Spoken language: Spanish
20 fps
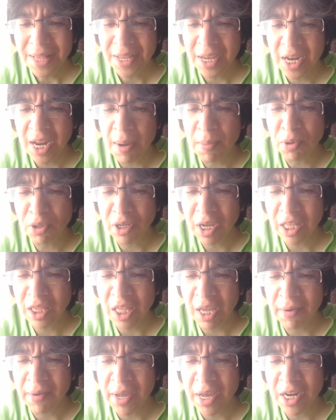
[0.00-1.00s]
Tenemos que
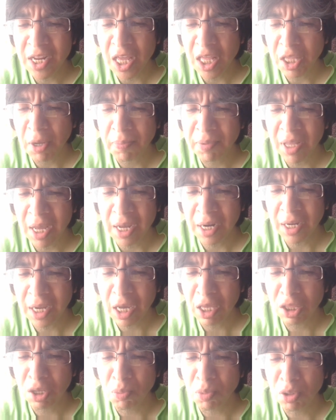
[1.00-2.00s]
saber y aceptar
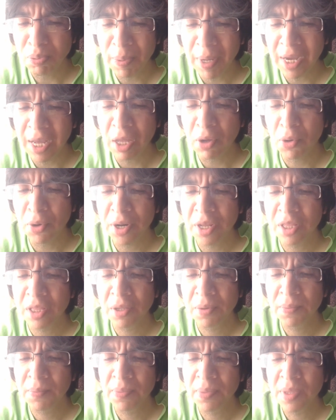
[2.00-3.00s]
que somos
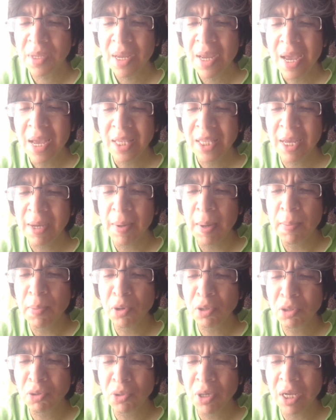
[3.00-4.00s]
pecadores.
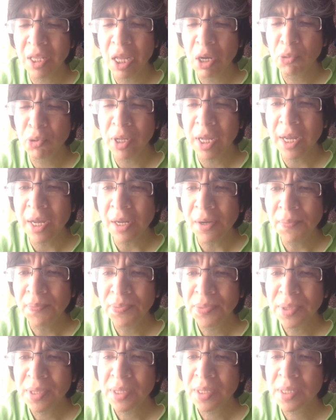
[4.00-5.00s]
Debemos una deuda
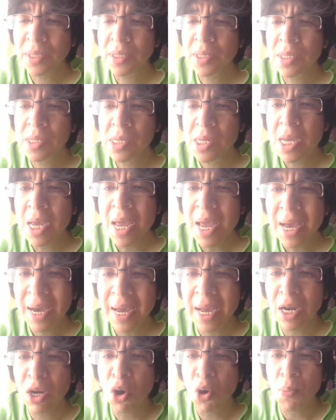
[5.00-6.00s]

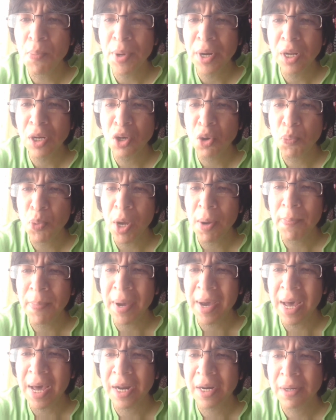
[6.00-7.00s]
que el hombre no puede
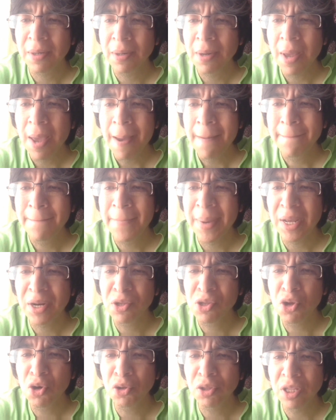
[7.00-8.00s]
pagar,
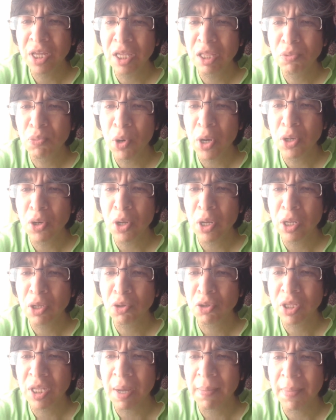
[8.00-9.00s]
pero Dios es bueno y
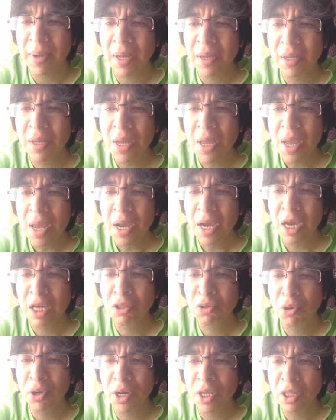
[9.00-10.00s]
nos ama.
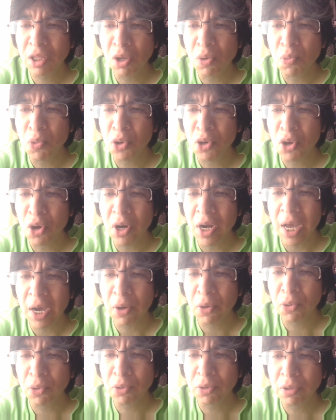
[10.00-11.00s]
Jesucristo murió en la
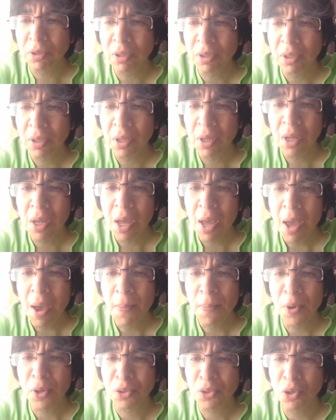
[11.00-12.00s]
cruz
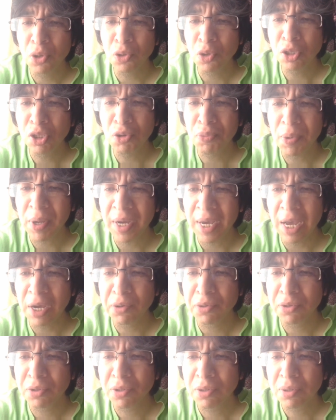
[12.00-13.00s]
por todos nuestros
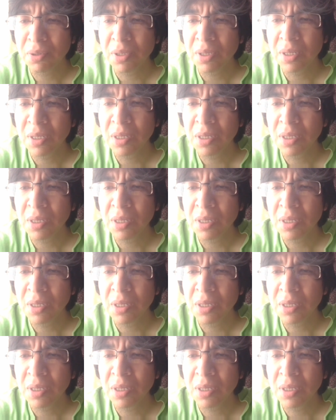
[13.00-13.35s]
pecados.